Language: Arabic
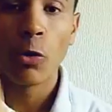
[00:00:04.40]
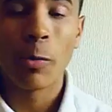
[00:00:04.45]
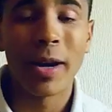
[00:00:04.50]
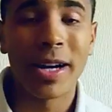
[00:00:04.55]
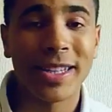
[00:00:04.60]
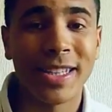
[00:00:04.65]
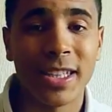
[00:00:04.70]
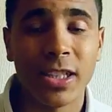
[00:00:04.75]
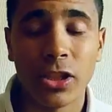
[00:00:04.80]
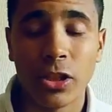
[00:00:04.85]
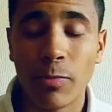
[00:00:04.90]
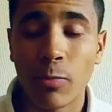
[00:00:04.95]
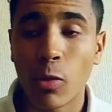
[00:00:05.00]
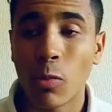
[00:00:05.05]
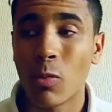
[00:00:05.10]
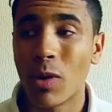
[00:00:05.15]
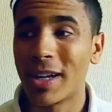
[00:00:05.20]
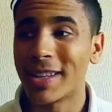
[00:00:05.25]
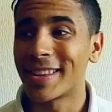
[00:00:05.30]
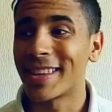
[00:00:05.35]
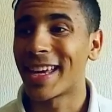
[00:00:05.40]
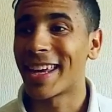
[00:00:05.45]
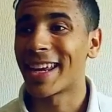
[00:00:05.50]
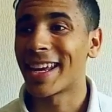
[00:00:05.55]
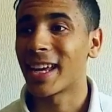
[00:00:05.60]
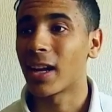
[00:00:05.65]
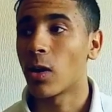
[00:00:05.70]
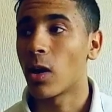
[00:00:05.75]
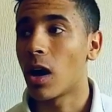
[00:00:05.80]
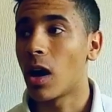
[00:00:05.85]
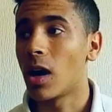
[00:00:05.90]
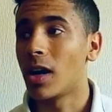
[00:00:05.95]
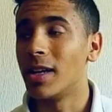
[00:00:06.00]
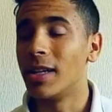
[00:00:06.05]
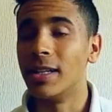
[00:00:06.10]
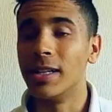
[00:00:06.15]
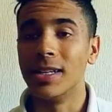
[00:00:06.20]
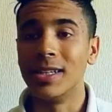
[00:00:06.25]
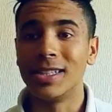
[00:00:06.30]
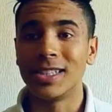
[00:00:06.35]
اليوم غادي نجيب لكم واحد الطريقه
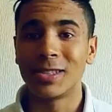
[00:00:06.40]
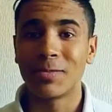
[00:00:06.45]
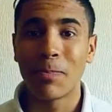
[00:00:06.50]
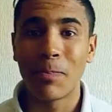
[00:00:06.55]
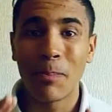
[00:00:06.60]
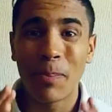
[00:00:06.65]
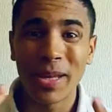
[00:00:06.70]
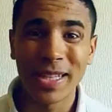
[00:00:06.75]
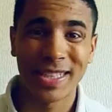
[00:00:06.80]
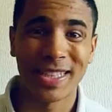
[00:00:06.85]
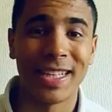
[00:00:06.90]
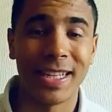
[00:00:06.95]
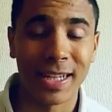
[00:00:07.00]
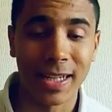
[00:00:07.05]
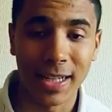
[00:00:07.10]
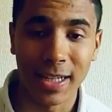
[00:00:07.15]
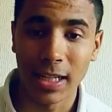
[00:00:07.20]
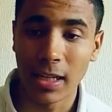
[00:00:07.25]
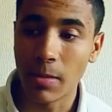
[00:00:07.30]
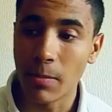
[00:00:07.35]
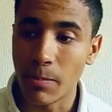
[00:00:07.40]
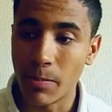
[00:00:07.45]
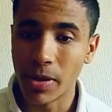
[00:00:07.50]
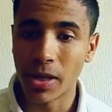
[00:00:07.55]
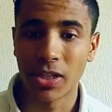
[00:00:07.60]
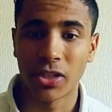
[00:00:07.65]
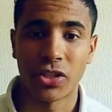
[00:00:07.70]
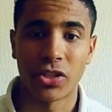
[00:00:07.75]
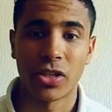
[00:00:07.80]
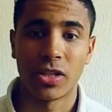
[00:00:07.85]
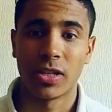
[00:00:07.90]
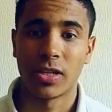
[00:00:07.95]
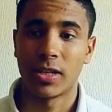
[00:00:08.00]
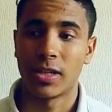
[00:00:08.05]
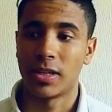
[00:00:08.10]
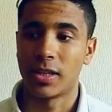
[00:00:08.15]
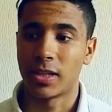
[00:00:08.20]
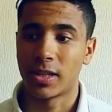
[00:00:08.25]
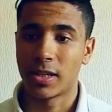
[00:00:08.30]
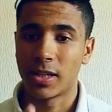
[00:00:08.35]
سبيسيال آه، باش
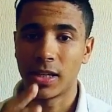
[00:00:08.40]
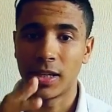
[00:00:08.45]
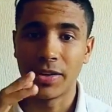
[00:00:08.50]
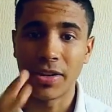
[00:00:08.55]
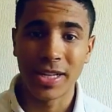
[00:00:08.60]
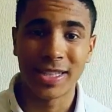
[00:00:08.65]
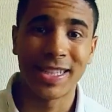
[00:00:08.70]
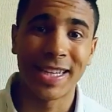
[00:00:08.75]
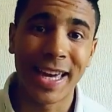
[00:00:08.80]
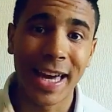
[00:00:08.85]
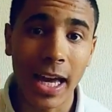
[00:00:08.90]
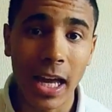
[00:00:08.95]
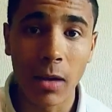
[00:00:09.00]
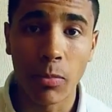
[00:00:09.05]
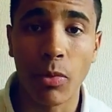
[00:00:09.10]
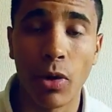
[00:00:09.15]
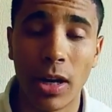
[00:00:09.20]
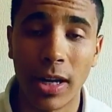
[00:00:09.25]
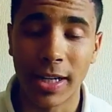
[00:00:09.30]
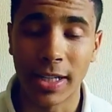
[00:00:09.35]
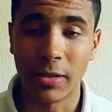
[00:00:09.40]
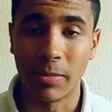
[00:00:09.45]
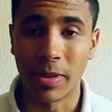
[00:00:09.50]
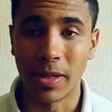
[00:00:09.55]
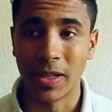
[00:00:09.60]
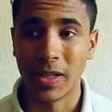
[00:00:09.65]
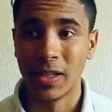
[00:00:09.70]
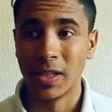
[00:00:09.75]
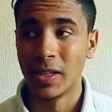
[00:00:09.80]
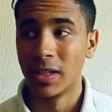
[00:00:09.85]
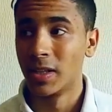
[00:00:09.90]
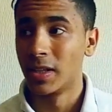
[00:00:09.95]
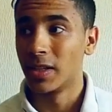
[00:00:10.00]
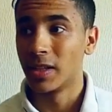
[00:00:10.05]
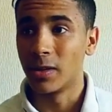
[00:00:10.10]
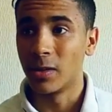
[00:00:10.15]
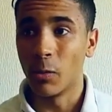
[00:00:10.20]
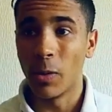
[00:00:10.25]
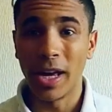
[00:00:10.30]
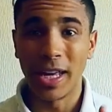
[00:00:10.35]
آه، الناس اللي كيقلبوا على خدمه
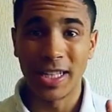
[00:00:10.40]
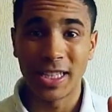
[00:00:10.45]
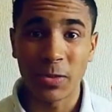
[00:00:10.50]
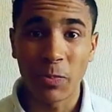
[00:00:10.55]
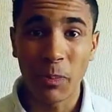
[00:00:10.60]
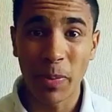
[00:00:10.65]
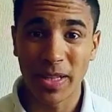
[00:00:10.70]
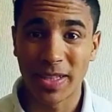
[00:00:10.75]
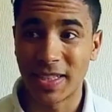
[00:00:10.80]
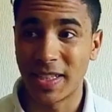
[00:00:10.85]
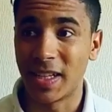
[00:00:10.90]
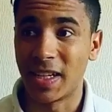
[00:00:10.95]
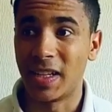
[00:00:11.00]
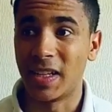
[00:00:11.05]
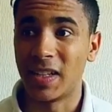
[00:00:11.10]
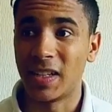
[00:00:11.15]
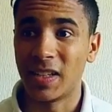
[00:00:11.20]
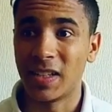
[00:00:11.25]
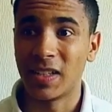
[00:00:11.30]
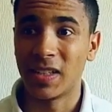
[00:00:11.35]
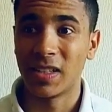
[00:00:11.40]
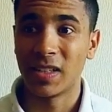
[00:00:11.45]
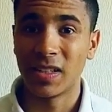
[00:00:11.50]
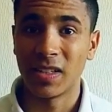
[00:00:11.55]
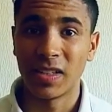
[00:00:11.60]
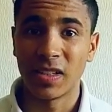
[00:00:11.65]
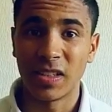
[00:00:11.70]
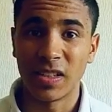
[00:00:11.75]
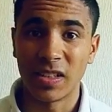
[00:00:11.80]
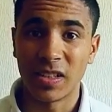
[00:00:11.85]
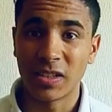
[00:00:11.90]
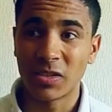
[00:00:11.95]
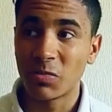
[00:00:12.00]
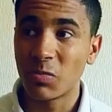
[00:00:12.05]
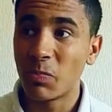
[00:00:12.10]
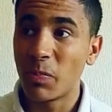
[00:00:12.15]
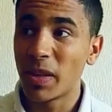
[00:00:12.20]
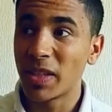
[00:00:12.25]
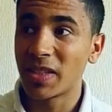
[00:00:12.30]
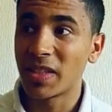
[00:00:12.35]
وي سبيسيال آه،
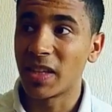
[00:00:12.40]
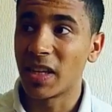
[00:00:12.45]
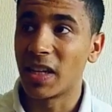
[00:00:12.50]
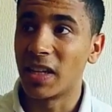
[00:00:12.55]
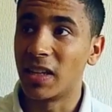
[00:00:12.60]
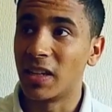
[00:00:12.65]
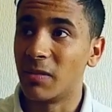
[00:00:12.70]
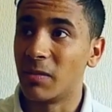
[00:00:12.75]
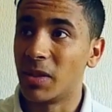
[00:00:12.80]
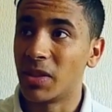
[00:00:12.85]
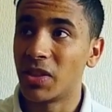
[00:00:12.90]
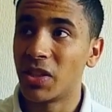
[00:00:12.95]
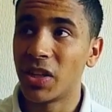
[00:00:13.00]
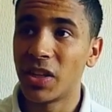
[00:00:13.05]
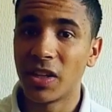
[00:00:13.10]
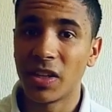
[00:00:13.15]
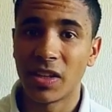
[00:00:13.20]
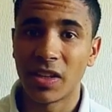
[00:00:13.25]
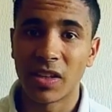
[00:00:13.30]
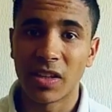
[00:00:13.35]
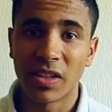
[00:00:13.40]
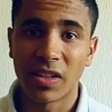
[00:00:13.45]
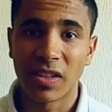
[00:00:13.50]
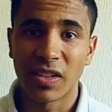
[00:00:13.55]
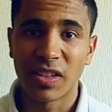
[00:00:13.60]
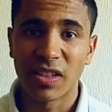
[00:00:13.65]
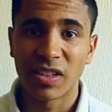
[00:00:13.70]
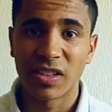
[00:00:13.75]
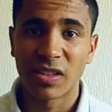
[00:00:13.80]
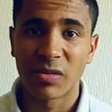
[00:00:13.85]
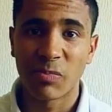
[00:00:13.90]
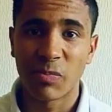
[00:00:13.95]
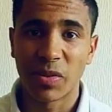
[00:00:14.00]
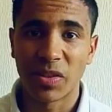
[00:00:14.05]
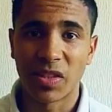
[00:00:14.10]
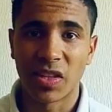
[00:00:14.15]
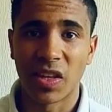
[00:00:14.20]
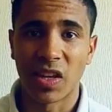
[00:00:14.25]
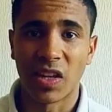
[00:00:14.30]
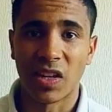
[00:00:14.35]
سبيسيال ماشي
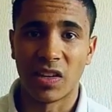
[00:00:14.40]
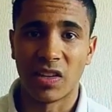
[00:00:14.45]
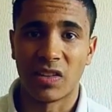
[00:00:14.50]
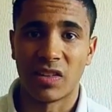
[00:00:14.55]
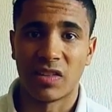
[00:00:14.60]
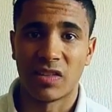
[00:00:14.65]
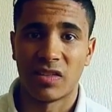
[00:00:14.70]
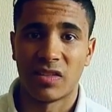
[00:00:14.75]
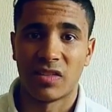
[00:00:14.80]
سبيسيال